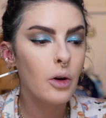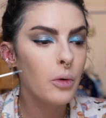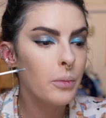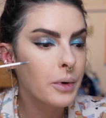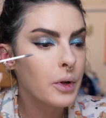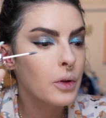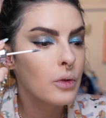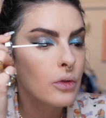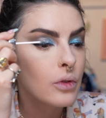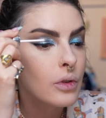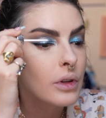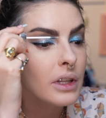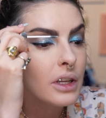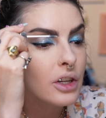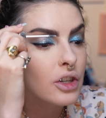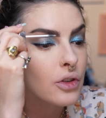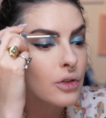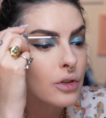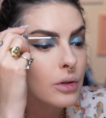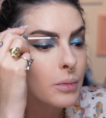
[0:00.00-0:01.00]
é um produto que
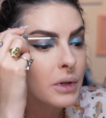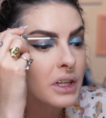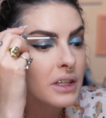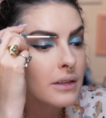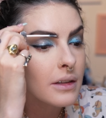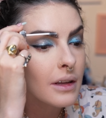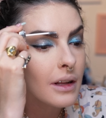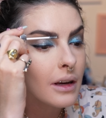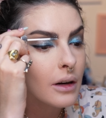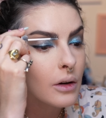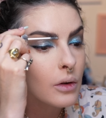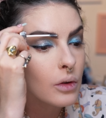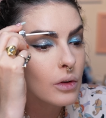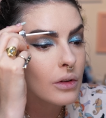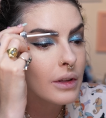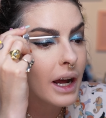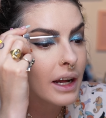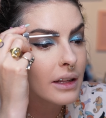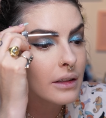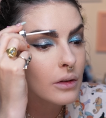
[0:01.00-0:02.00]
deixa a sobrancelha
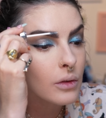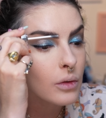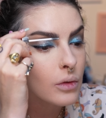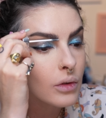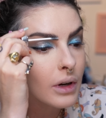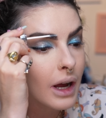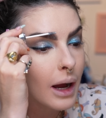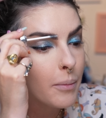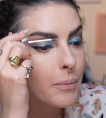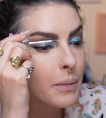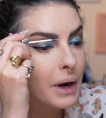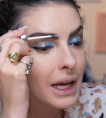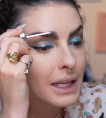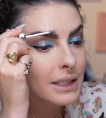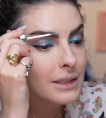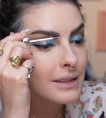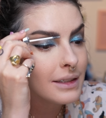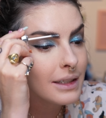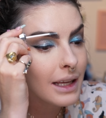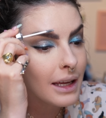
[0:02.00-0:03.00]
grudada no lugar pra
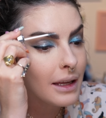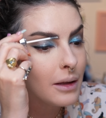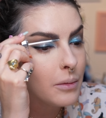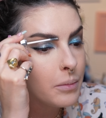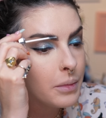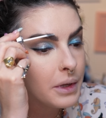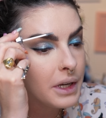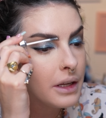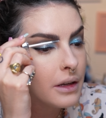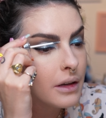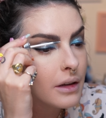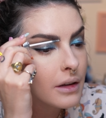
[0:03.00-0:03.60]
sempre.